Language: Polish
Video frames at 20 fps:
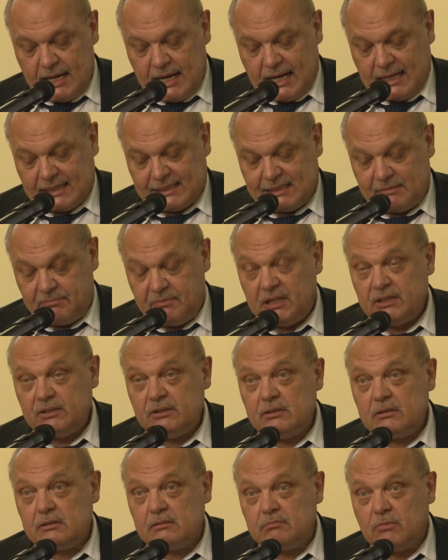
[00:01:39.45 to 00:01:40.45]
a
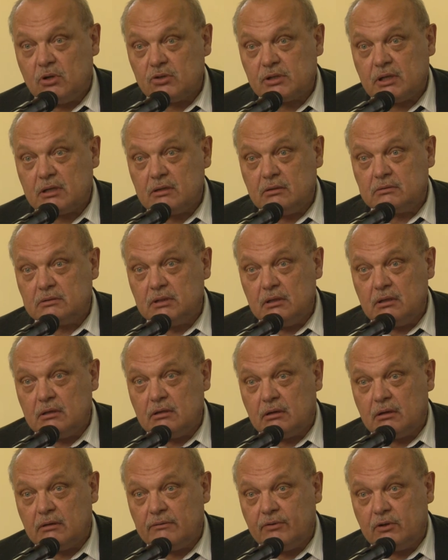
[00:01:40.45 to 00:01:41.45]
zmienić może go
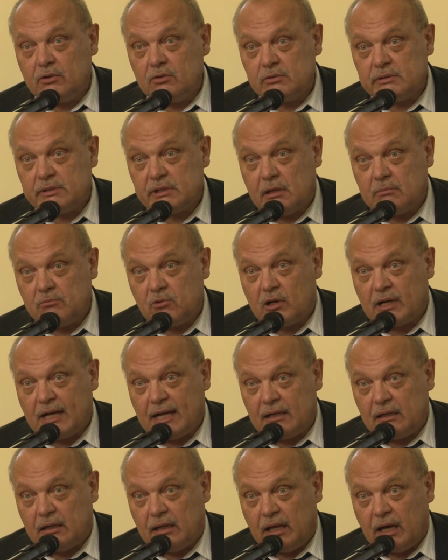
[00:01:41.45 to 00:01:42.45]
tylko rewolucja
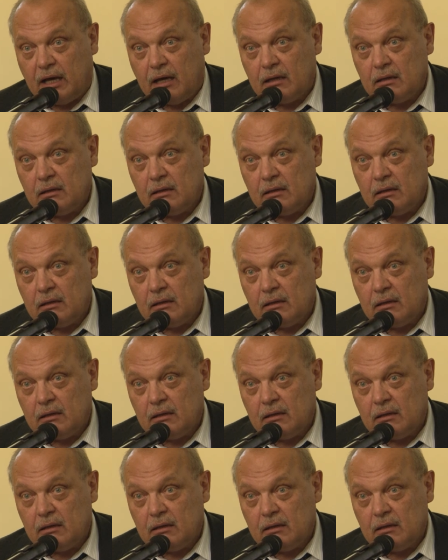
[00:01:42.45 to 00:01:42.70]
moralna.